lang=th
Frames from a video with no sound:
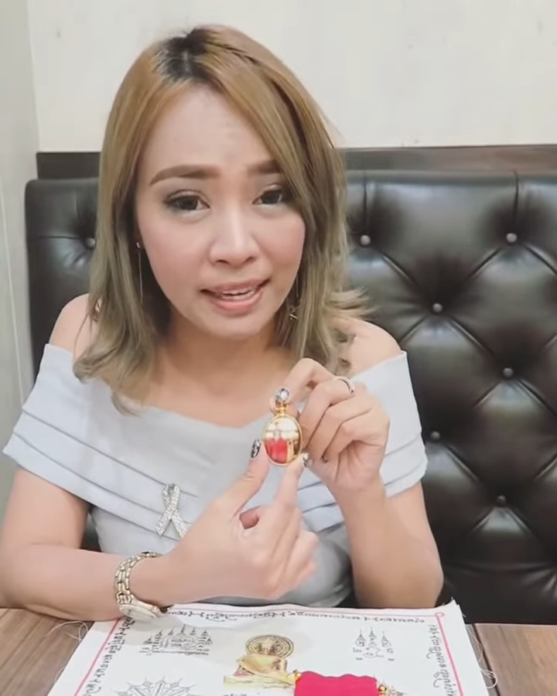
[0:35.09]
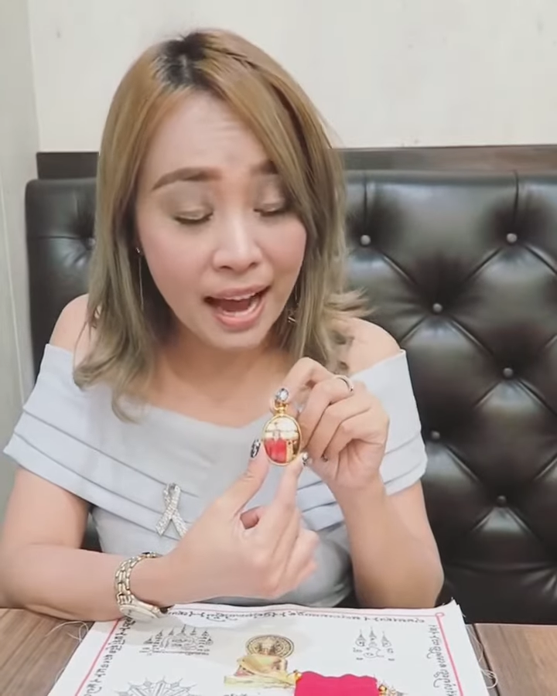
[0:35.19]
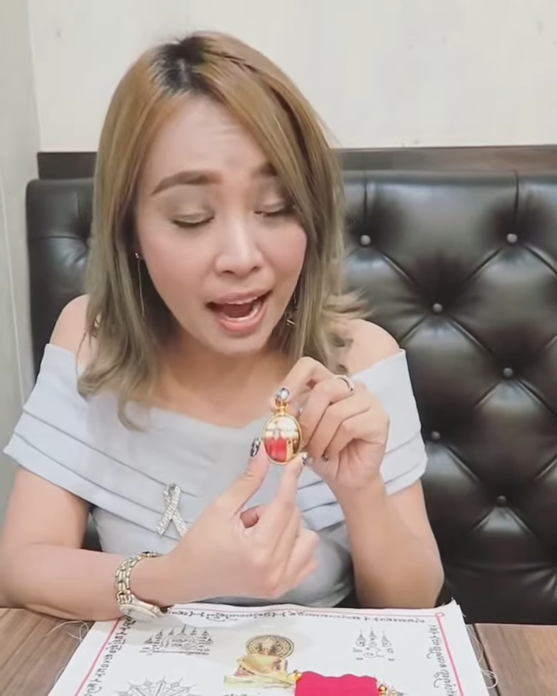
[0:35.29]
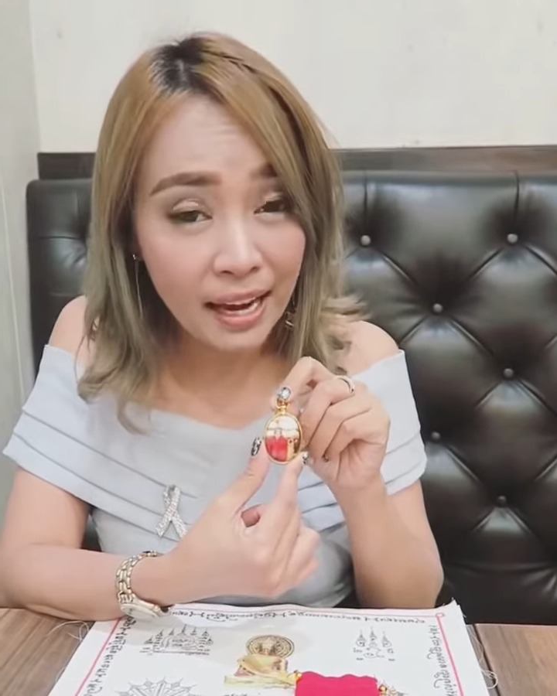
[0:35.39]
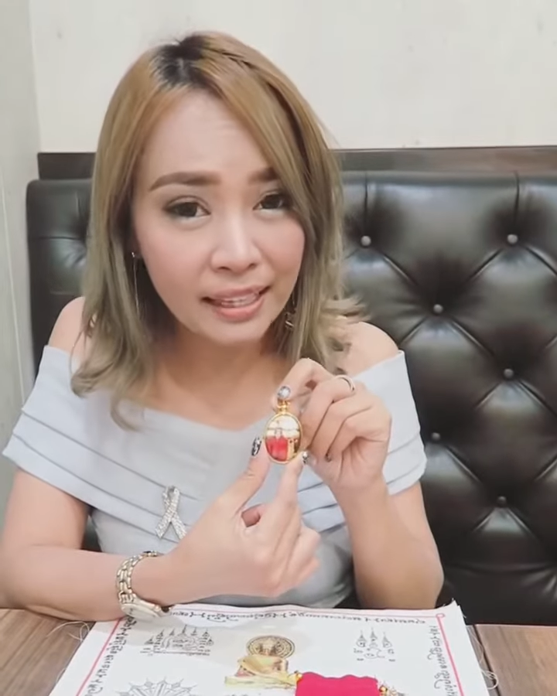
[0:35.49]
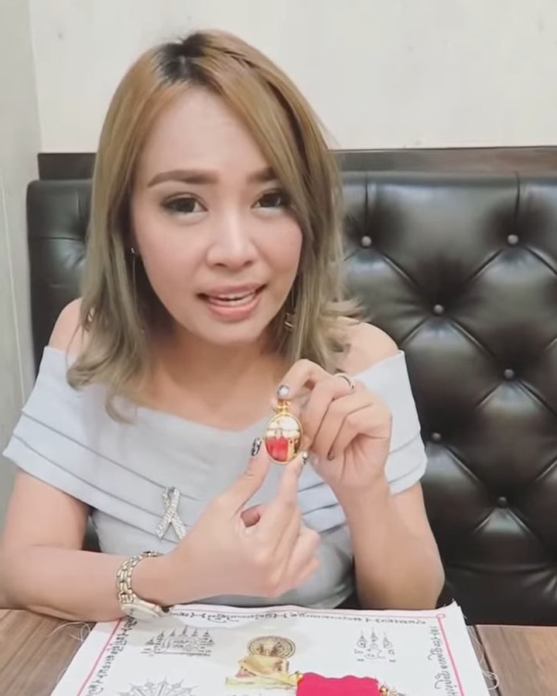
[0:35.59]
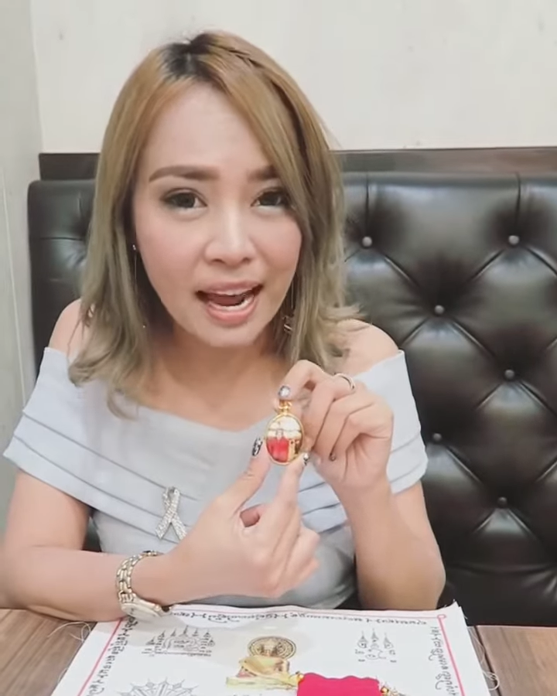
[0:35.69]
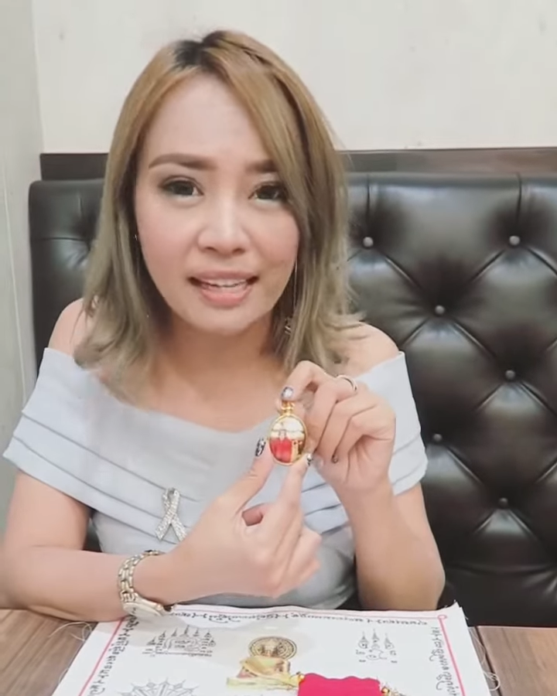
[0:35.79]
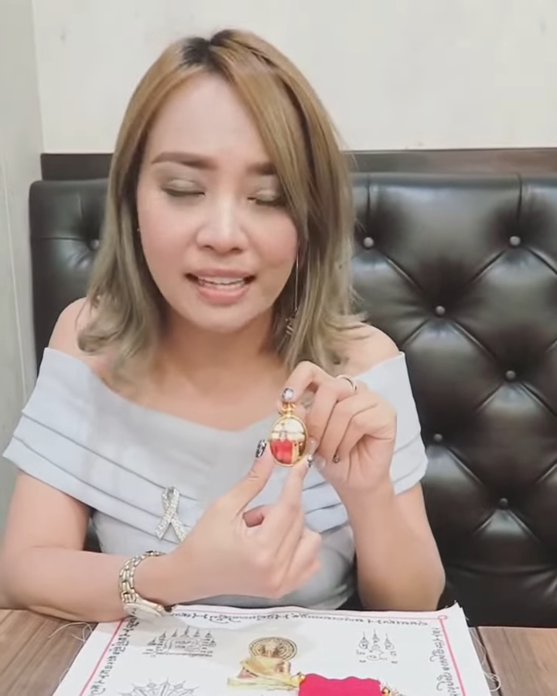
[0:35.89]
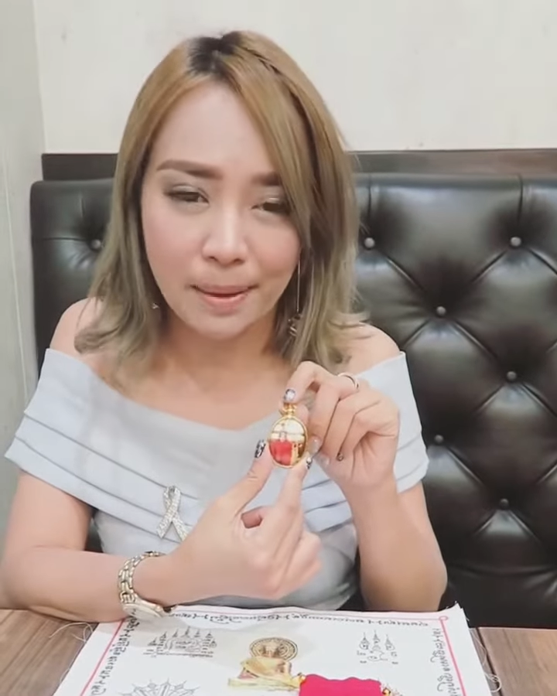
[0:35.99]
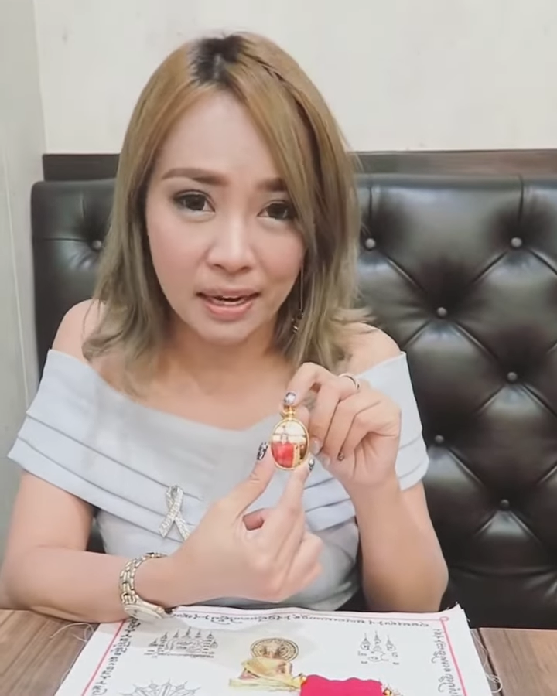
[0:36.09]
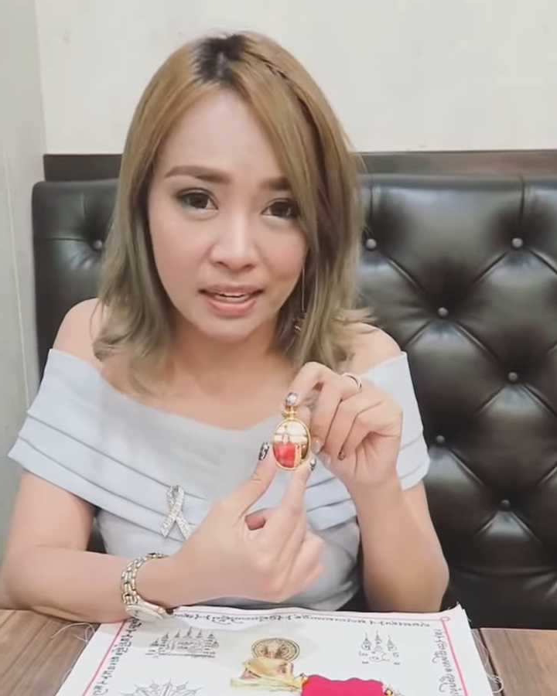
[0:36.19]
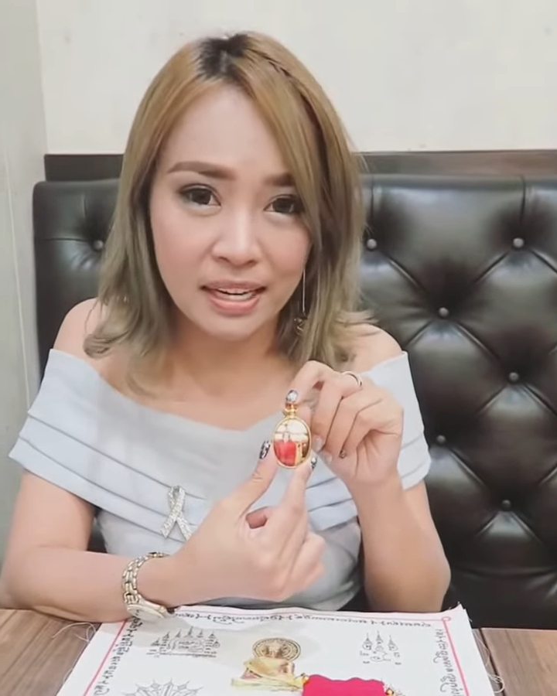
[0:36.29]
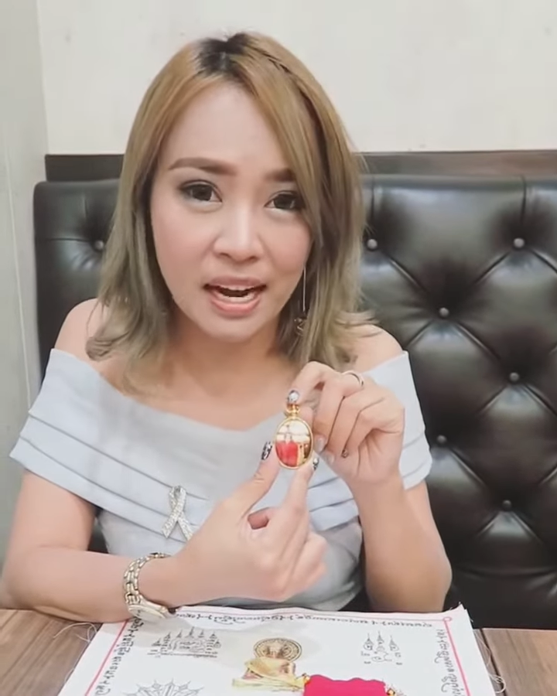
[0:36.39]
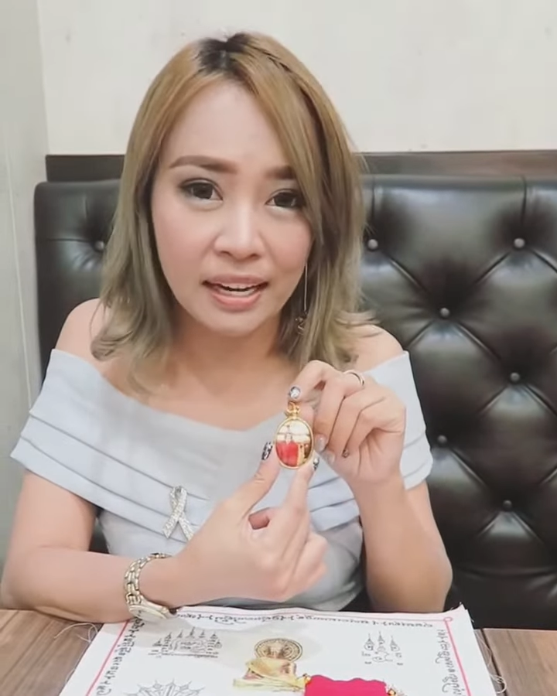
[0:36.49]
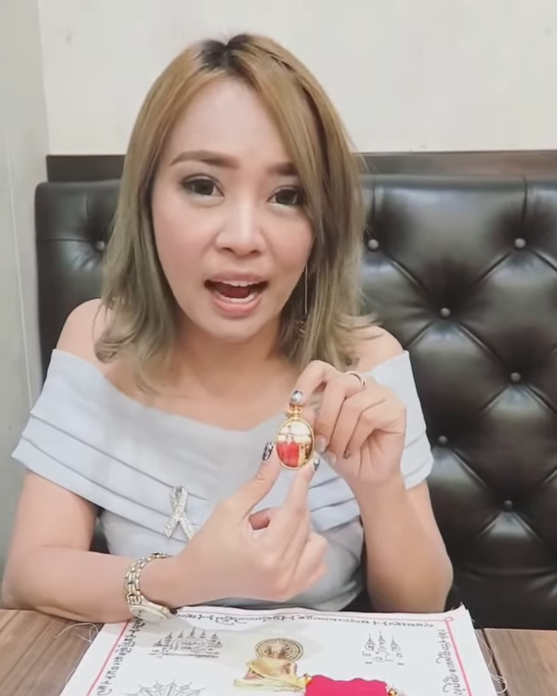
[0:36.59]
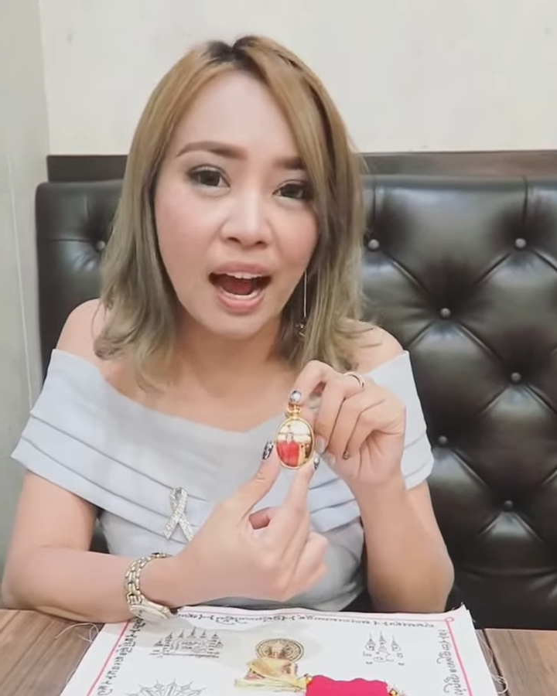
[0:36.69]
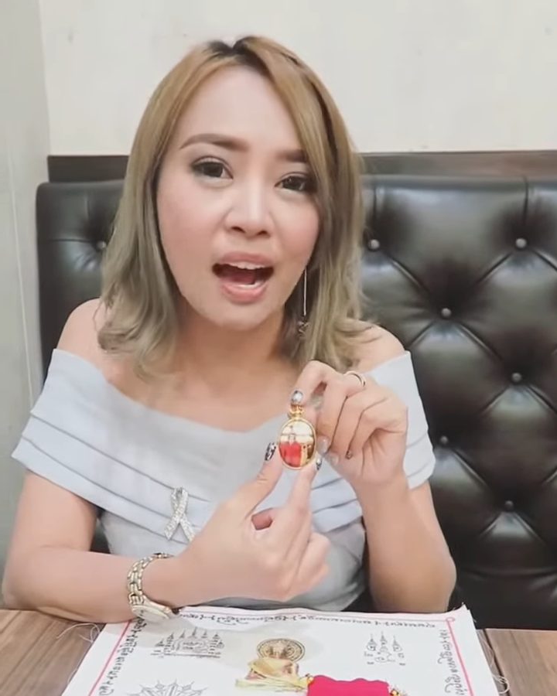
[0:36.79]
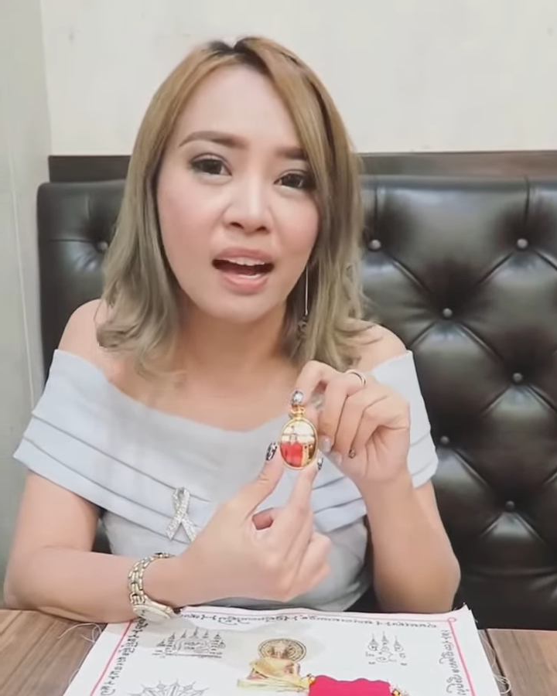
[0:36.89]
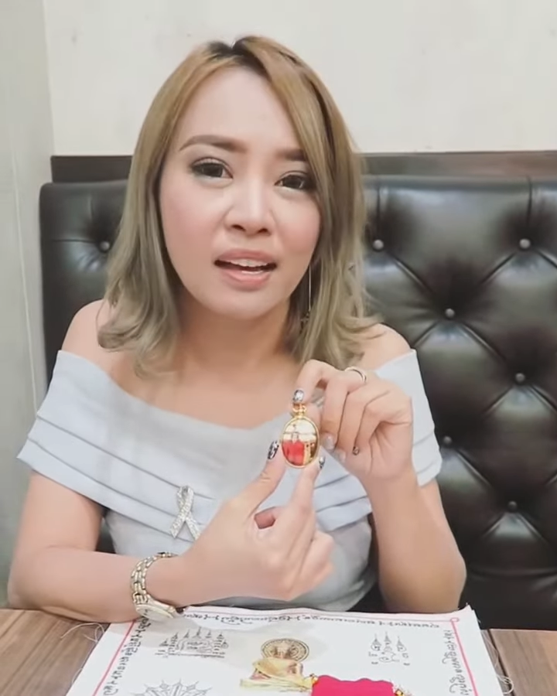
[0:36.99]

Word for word: ได้ที่ร้านสาขาเครื่องนะคะ